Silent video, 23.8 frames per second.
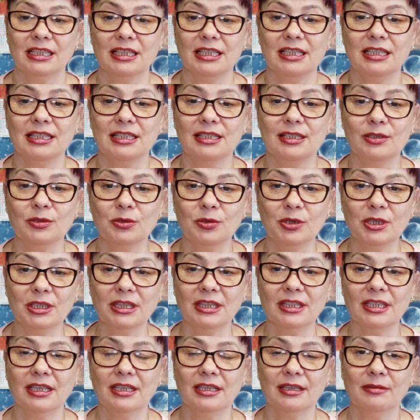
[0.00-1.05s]

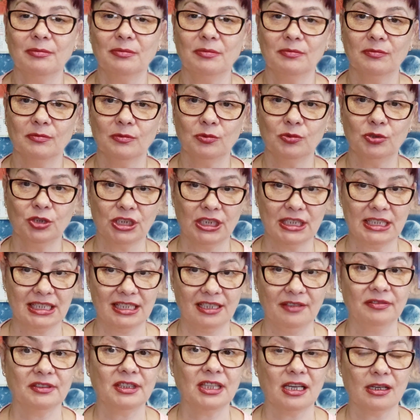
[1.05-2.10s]
идет уже
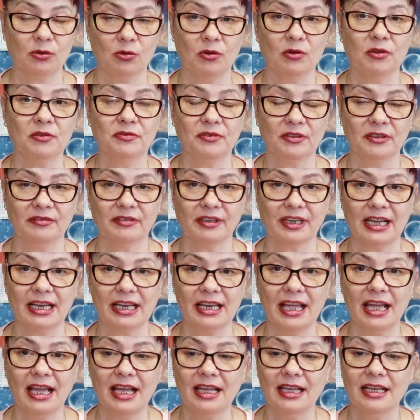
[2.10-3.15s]
со 2
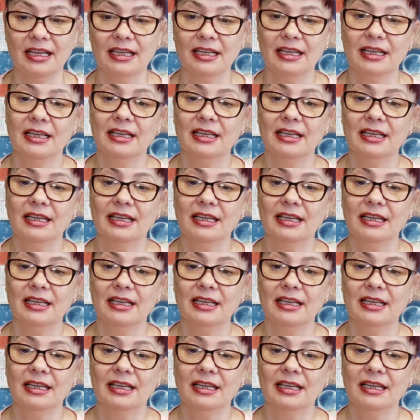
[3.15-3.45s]
февраля